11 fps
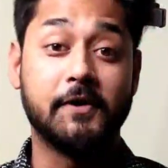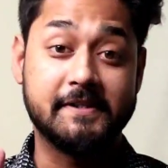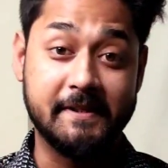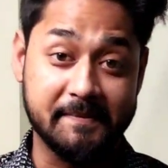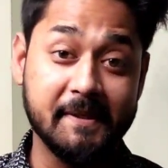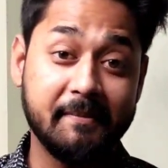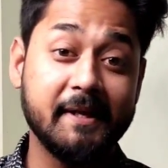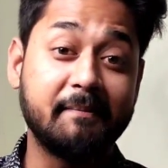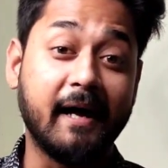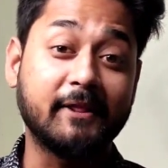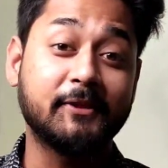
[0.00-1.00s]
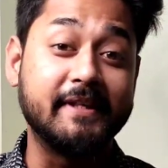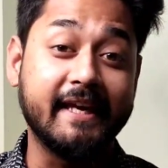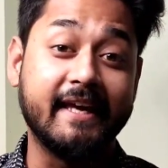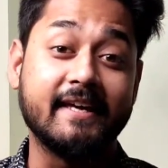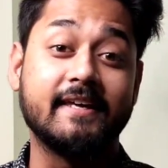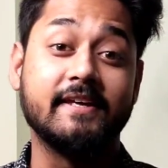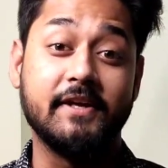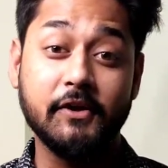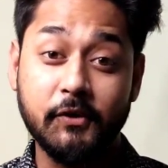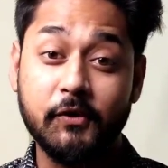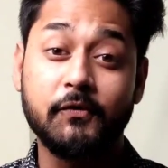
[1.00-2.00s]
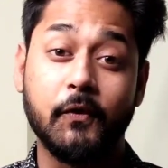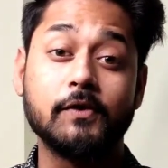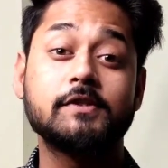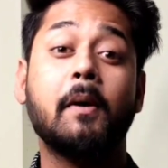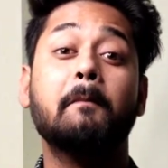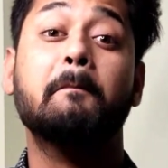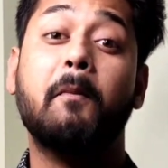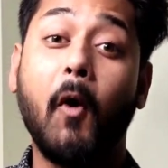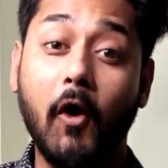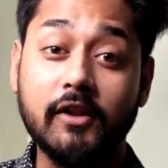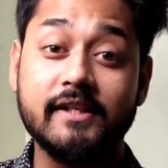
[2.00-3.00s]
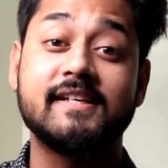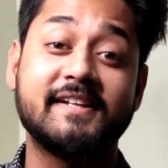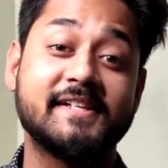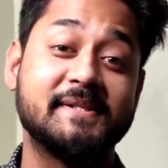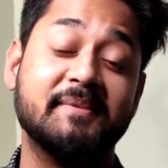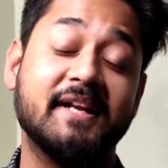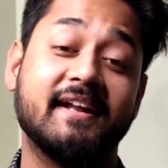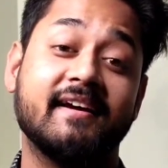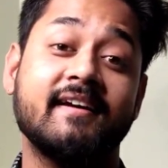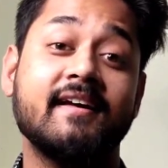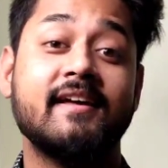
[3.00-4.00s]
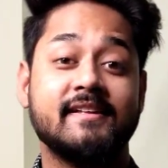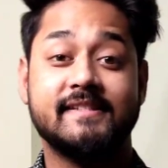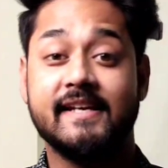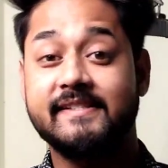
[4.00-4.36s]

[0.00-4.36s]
और सबसे बड़ी बात तो ये है कि ये दोनों फोन्स बहुत ही ज्यादा सिमिलर है